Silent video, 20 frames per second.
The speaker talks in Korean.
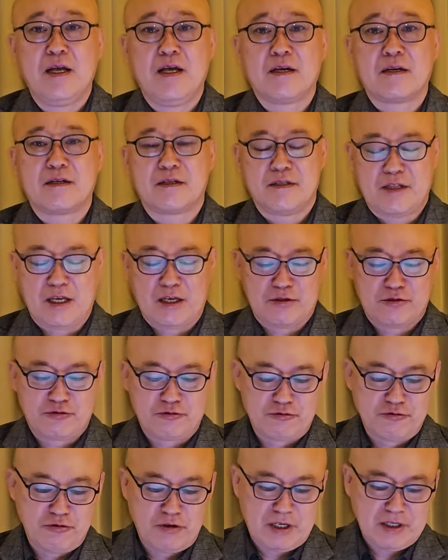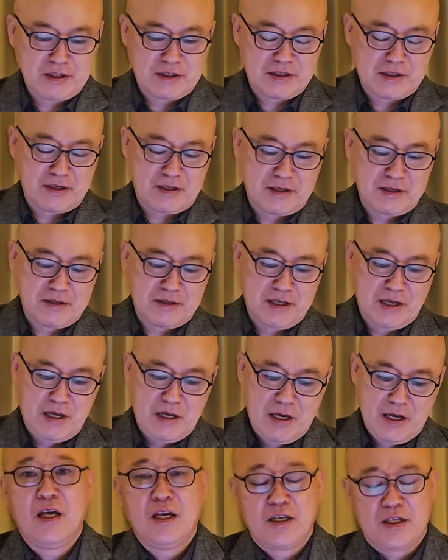그런데 중요한 것은
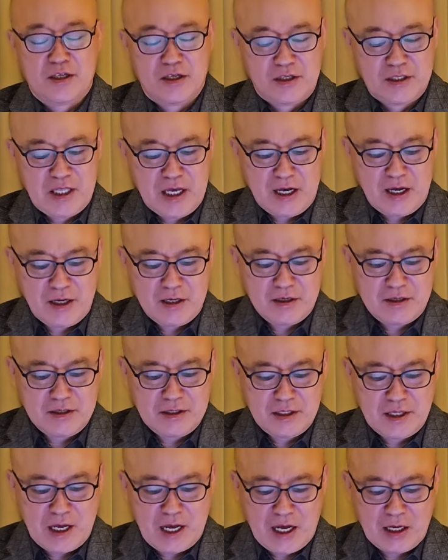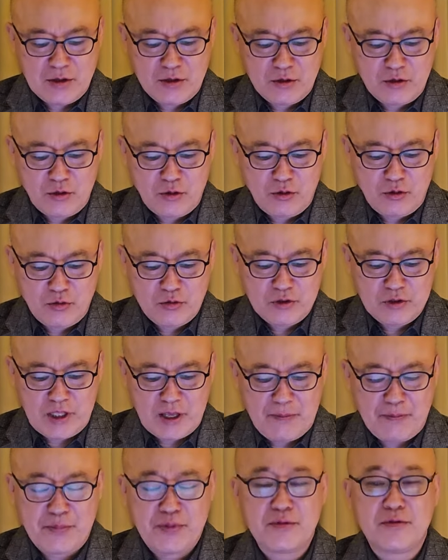여당은 한동훈
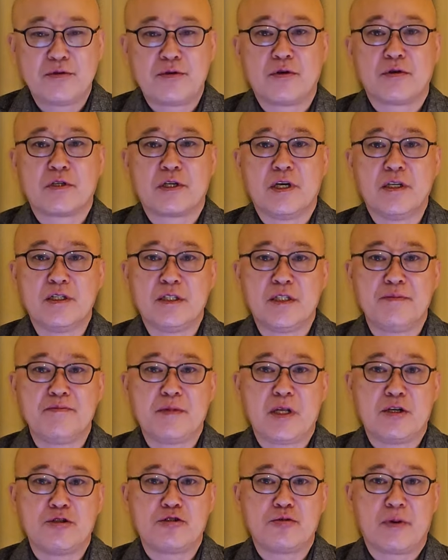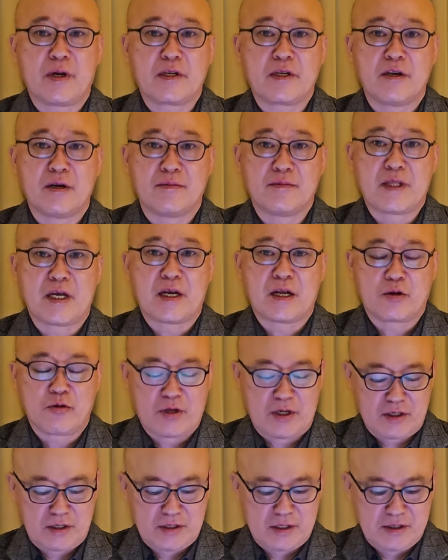태풍으로 결집될 수밖에 없다라고
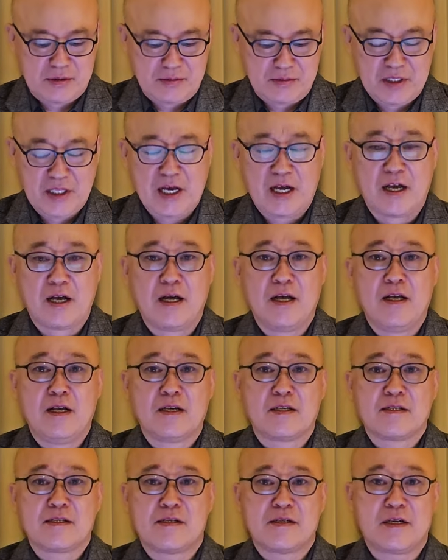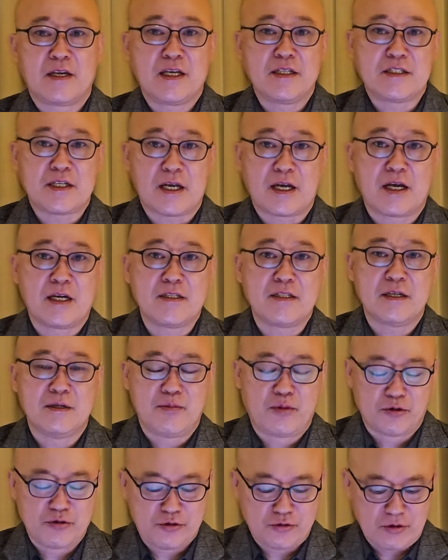하는 것입니다. 크게 세 가지를
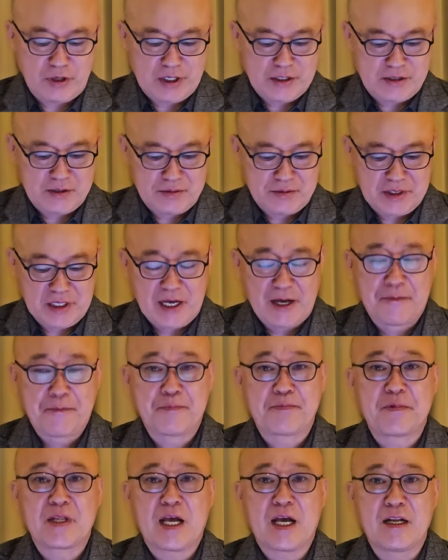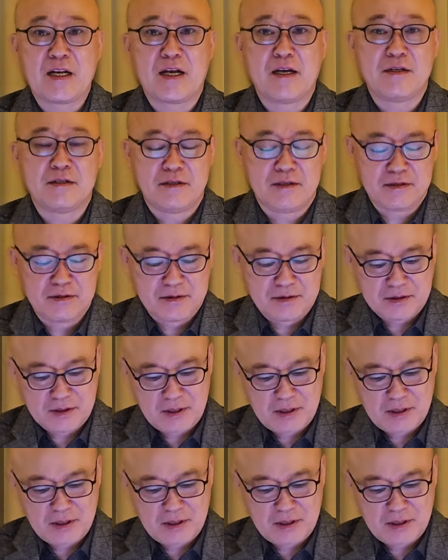볼 수가 있습니다. 하나는